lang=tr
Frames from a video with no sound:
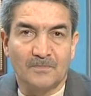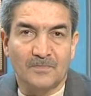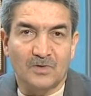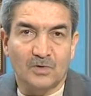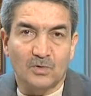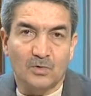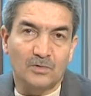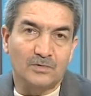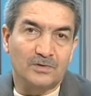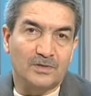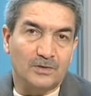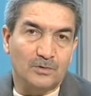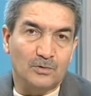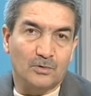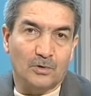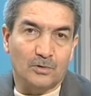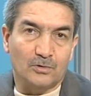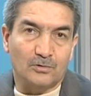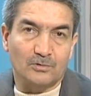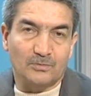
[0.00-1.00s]
onları
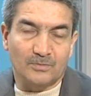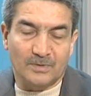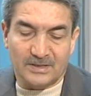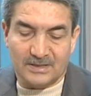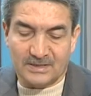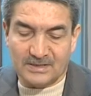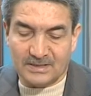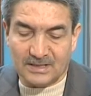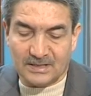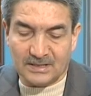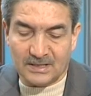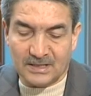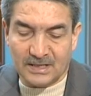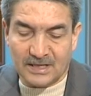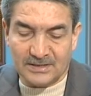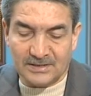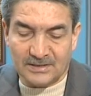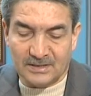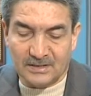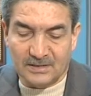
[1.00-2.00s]
korkutmak
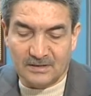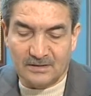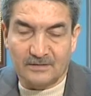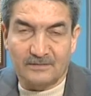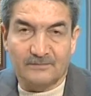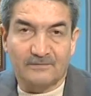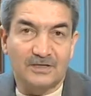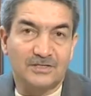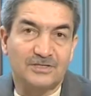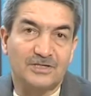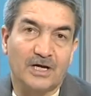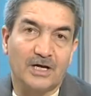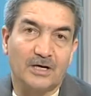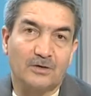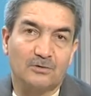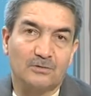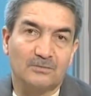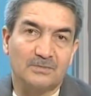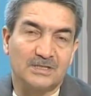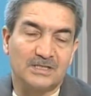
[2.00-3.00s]
istediler ve
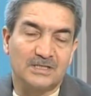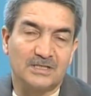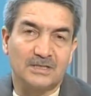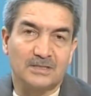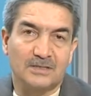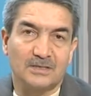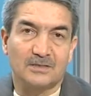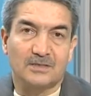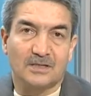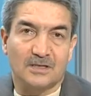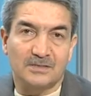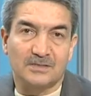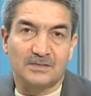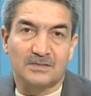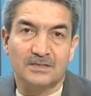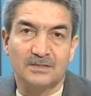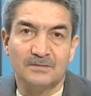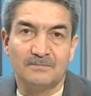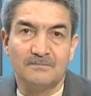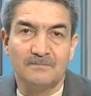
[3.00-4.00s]
ca'u bi sihrin
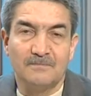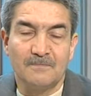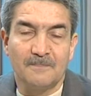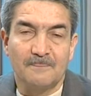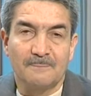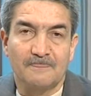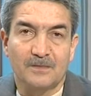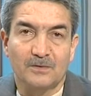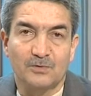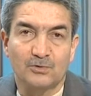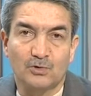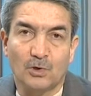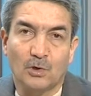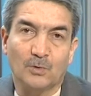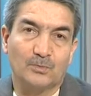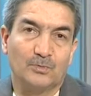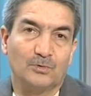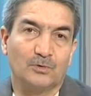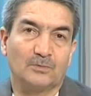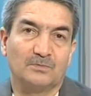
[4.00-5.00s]
azim
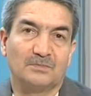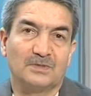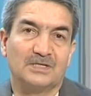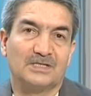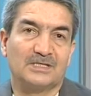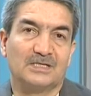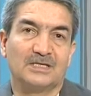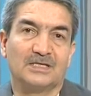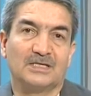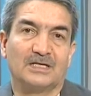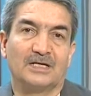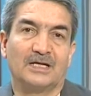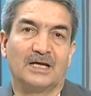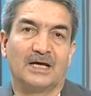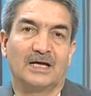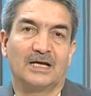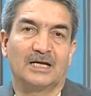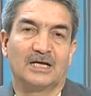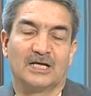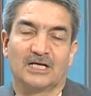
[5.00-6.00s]
çok büyük bir
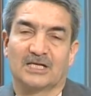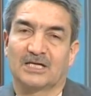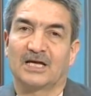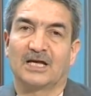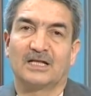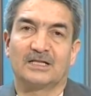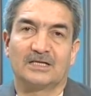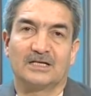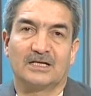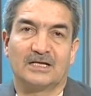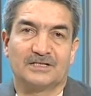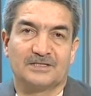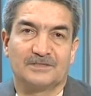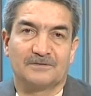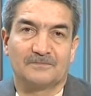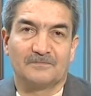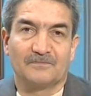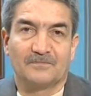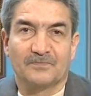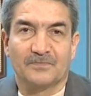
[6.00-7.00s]
sihirle
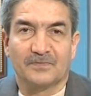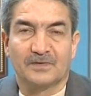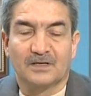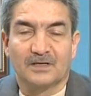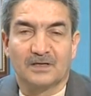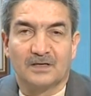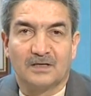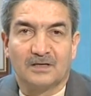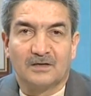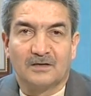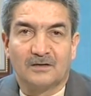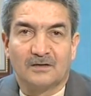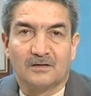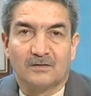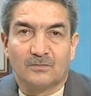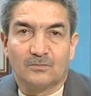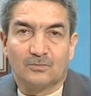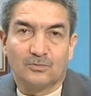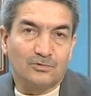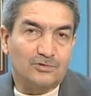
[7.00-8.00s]
geldiler.
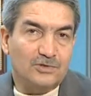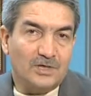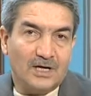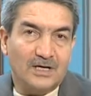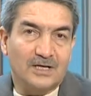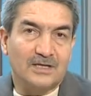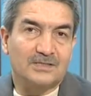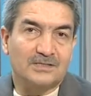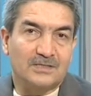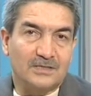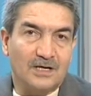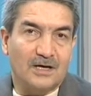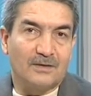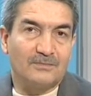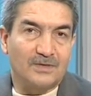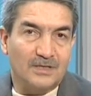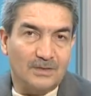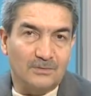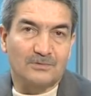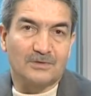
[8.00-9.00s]
Musa aleyhisselam
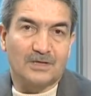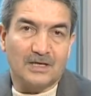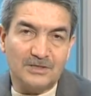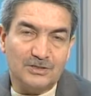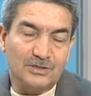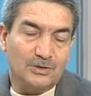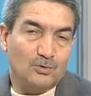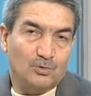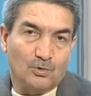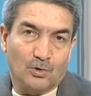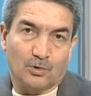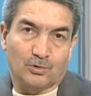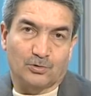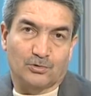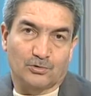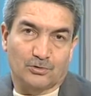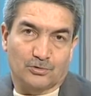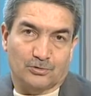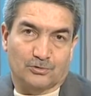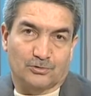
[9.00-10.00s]
bile bundan
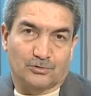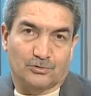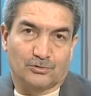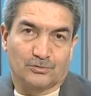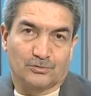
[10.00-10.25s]
korkuyor.